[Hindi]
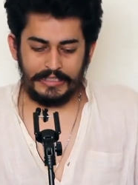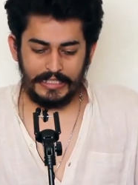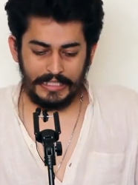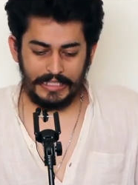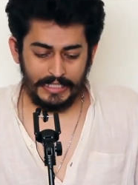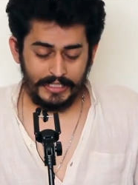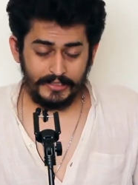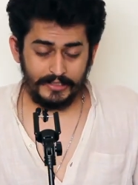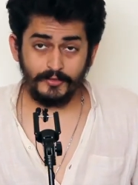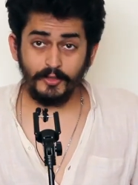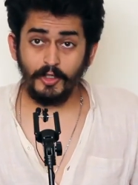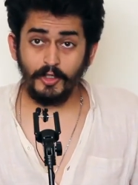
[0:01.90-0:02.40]

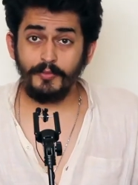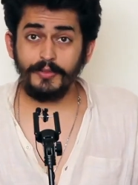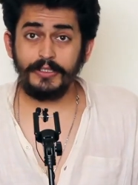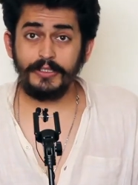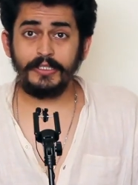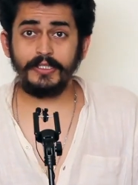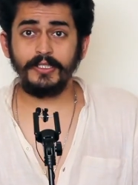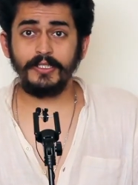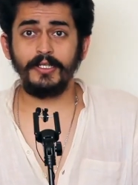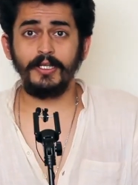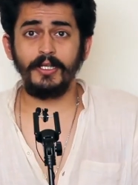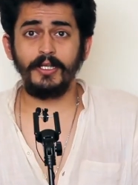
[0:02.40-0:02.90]
हाँ तो
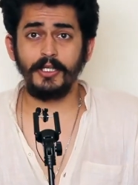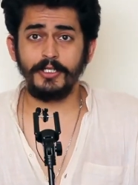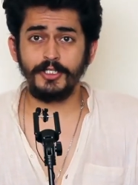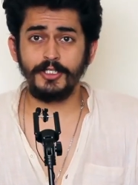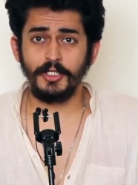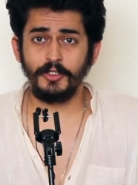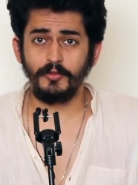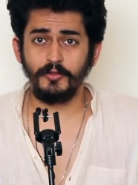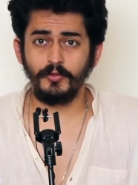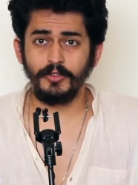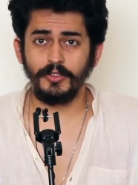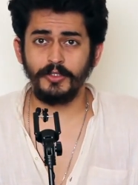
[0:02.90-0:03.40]
अभी
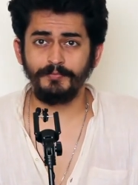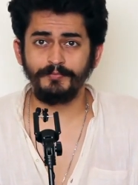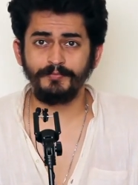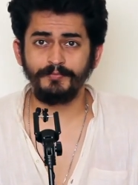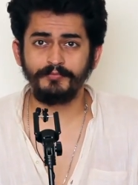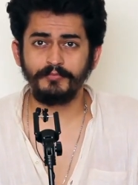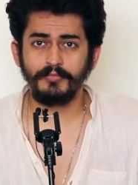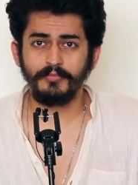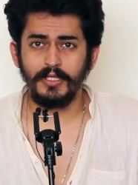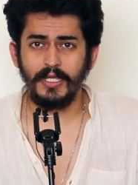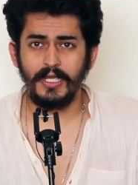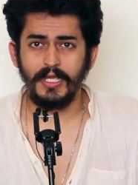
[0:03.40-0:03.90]
इलेक्शन हुए
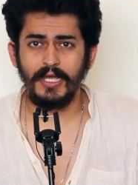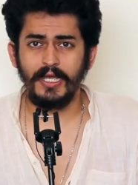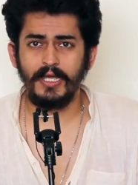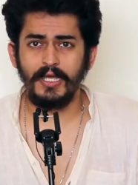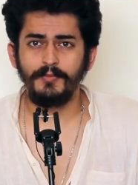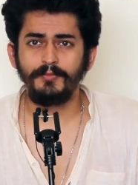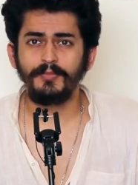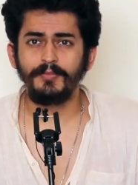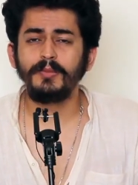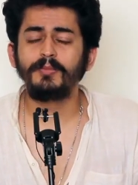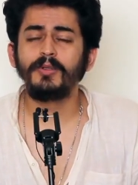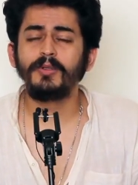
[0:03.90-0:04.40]

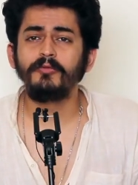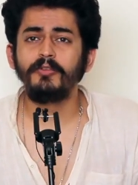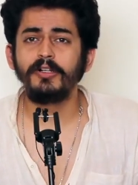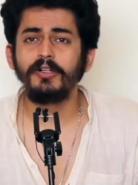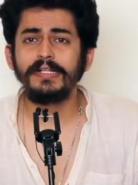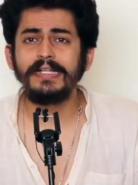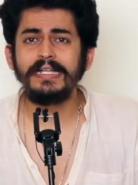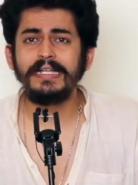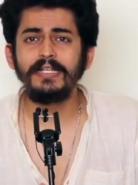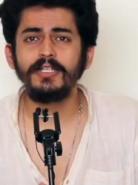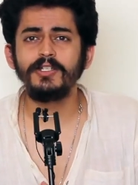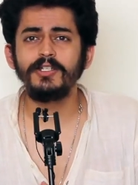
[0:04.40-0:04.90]
एंड पीपल वर
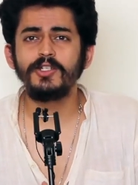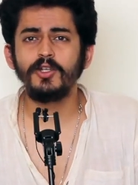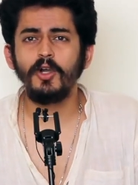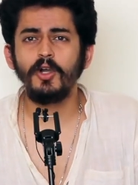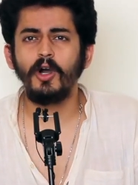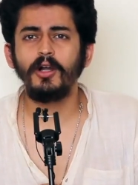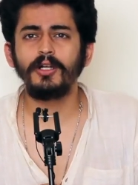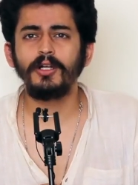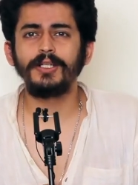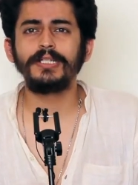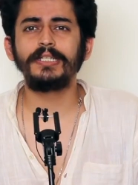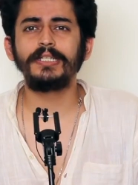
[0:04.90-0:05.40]
रियली
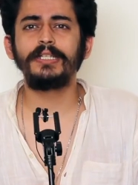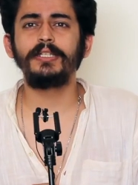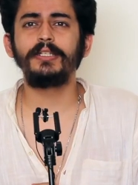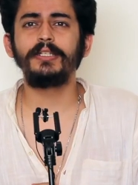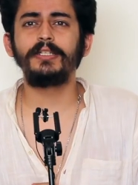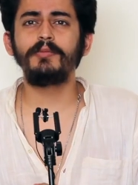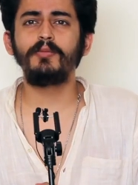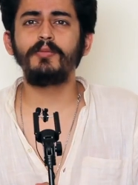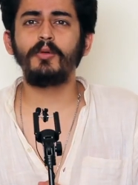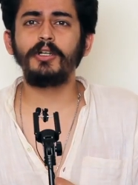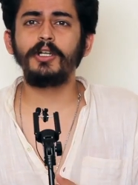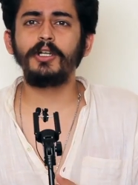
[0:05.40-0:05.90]
शॉक्ड कि
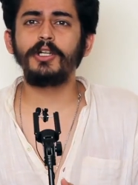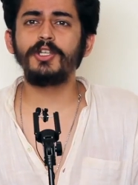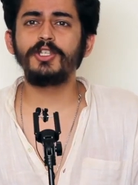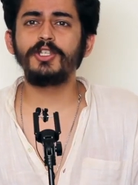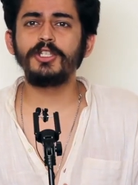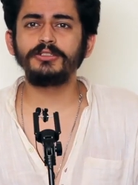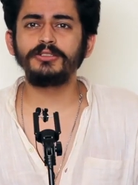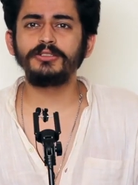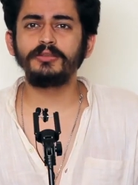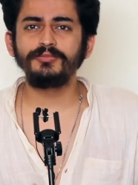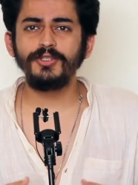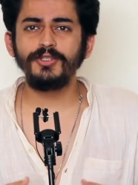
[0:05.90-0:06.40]

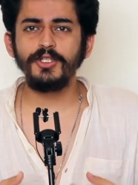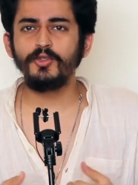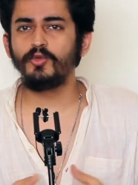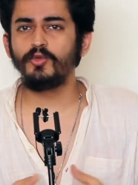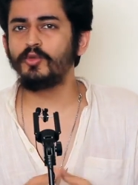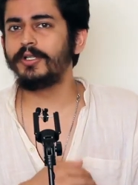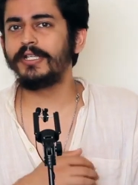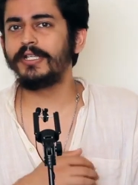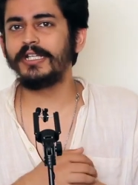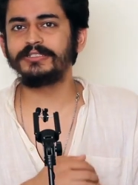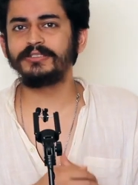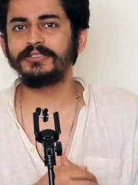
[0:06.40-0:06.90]
पॉलिटिशियंस हमसे
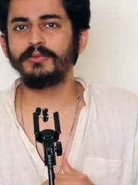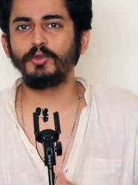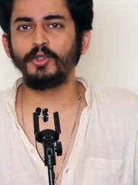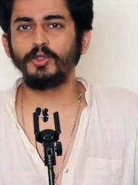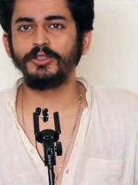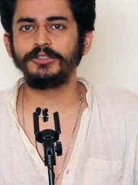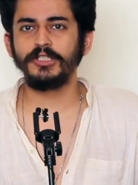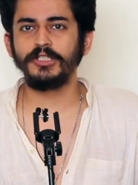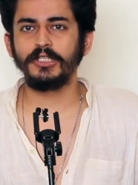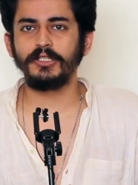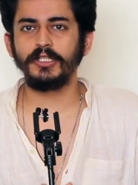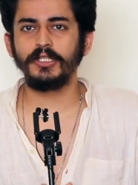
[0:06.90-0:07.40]
झूठ कैसे
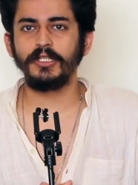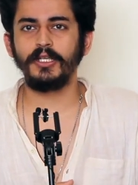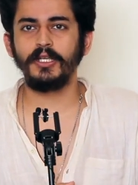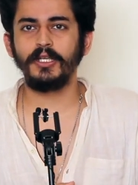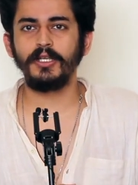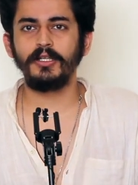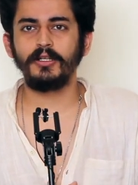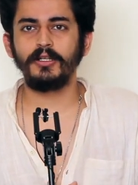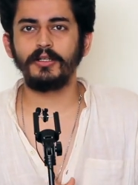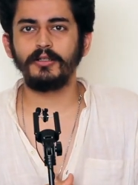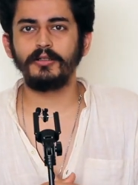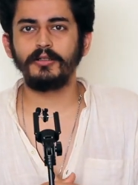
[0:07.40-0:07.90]
बोल सकते हैं
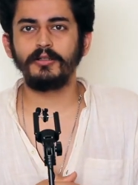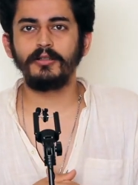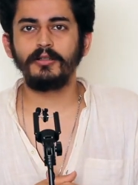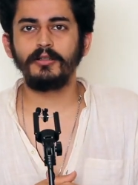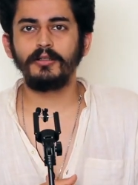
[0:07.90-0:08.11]
यार